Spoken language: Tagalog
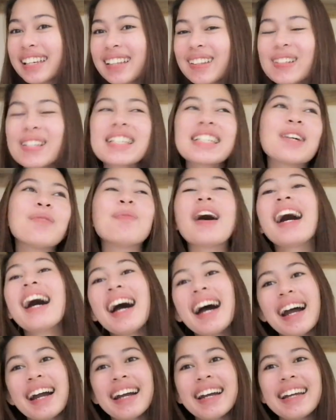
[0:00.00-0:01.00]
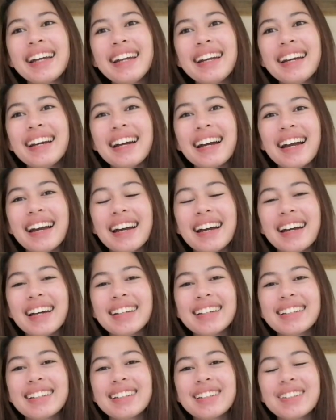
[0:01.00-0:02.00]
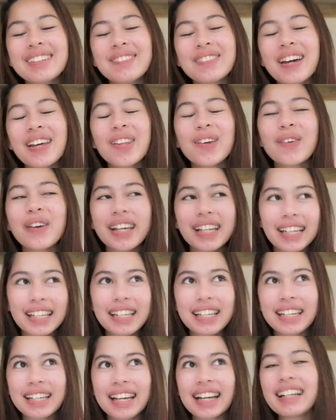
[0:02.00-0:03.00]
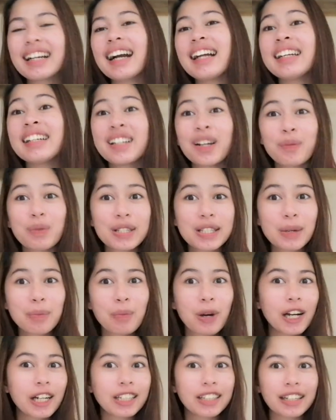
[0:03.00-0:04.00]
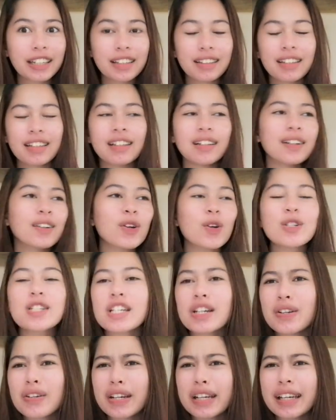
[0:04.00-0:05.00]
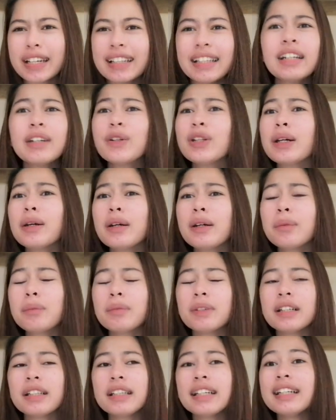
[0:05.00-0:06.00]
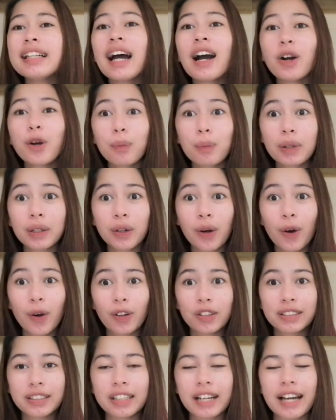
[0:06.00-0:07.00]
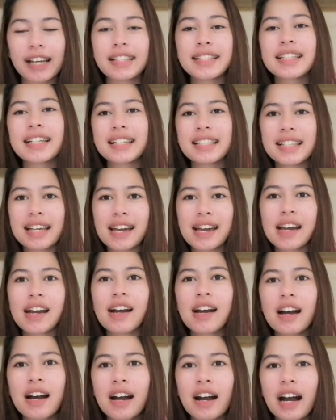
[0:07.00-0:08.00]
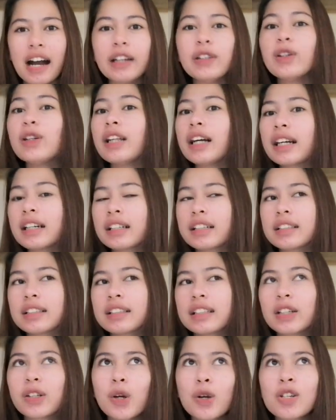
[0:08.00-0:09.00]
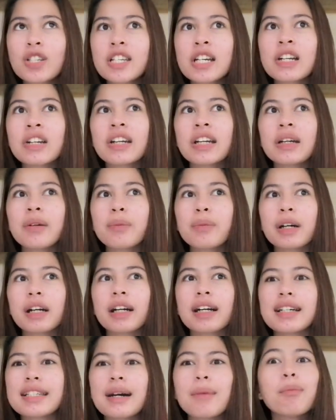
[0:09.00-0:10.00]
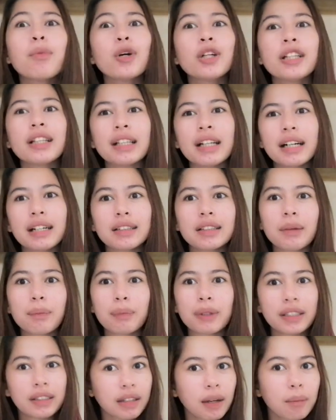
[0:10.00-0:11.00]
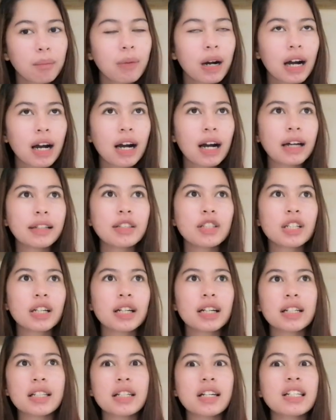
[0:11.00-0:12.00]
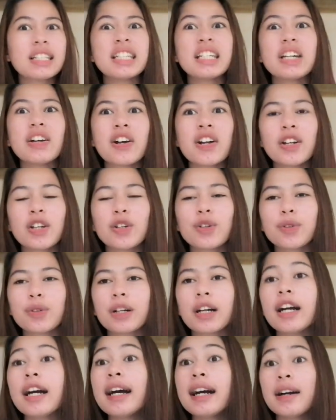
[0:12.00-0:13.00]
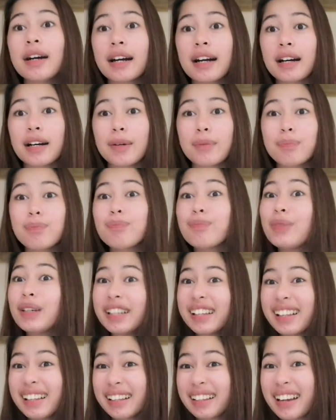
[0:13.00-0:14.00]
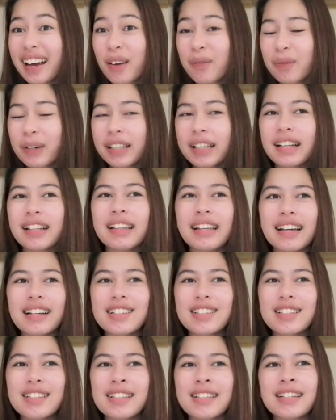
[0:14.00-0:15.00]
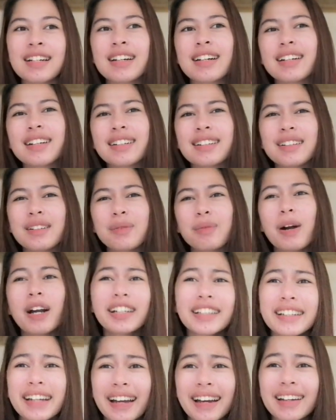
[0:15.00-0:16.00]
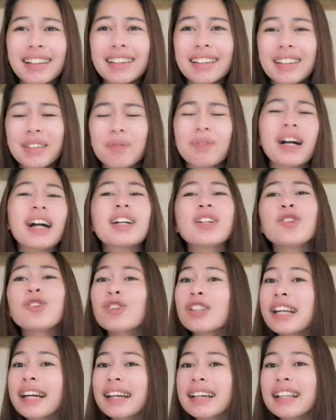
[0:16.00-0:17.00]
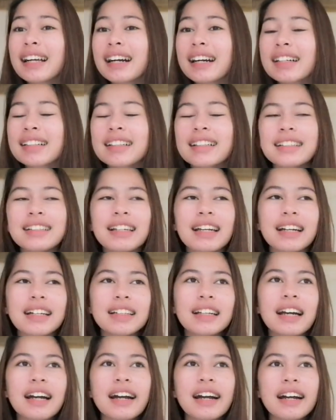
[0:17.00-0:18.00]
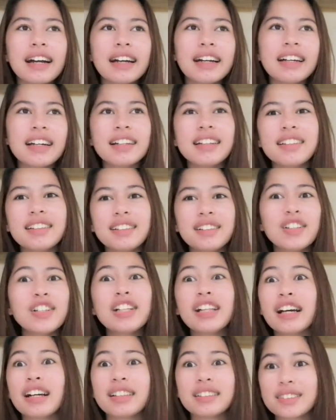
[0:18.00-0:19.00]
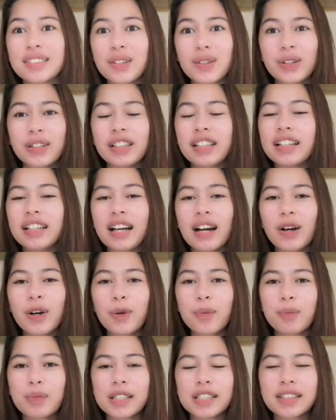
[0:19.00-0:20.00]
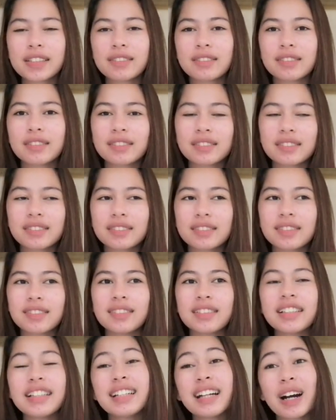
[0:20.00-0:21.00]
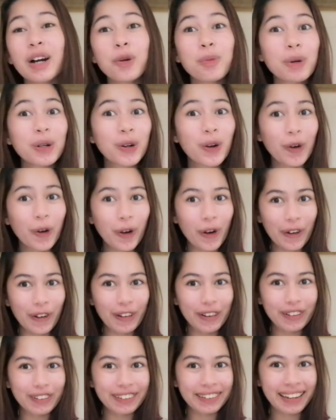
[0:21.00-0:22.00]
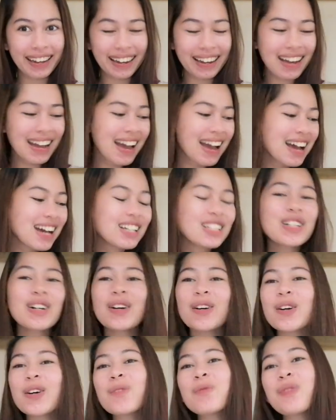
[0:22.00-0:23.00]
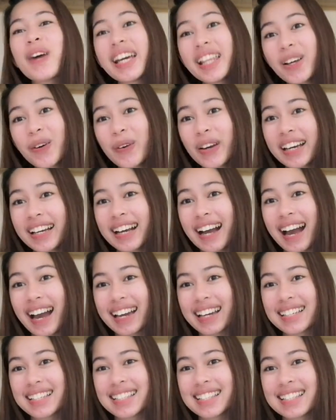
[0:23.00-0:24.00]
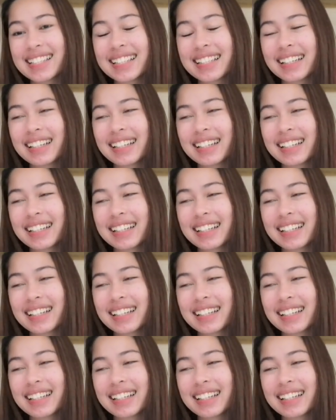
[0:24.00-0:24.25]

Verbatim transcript: dito sa bahay. And by the way, kanina galing kami sa market and naggrocery. Hindi ko na hindi na ako mag-haul, guys, kasi ano lang, sa grocery mga sabon lang na panlaba at saka sa CR yung uh, binili namin and then sa market, mga gulay lang ganyan. And yun lang. So hindi na ako mag hindi na ako mag-haul, okay? So by the way, guys,